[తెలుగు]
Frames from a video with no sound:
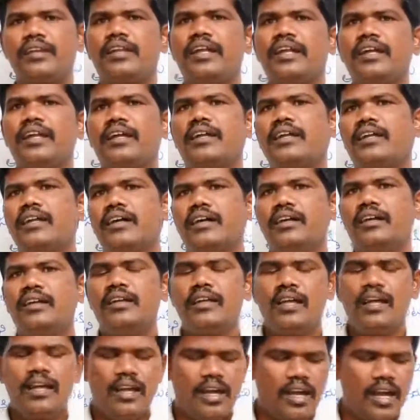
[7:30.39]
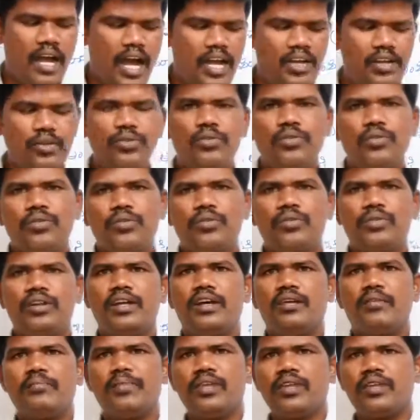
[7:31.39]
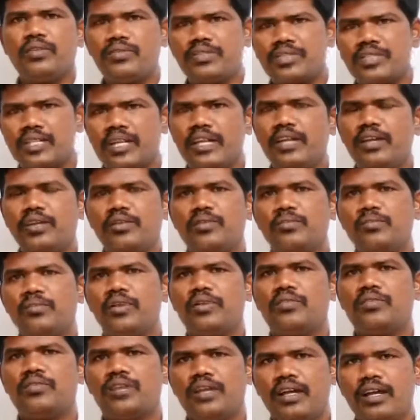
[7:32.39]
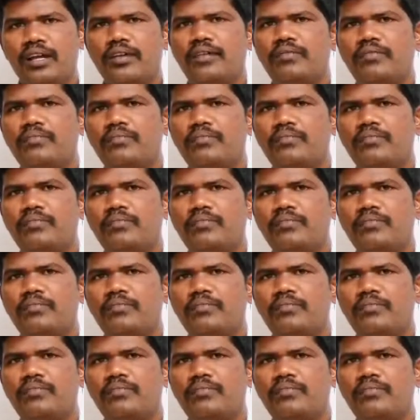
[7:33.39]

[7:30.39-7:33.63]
రైట్ అక్కడ అనుకోకుండా మీరు స్టడీ రూమ్లో ఉన్న